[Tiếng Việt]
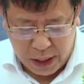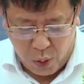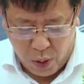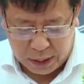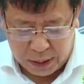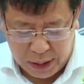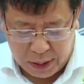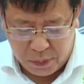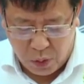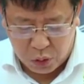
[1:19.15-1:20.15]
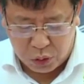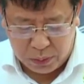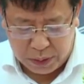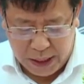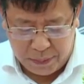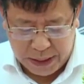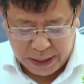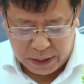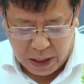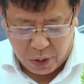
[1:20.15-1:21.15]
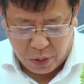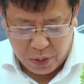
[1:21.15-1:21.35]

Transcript: sẽ hoàn thiện bổ sung thêm nhánh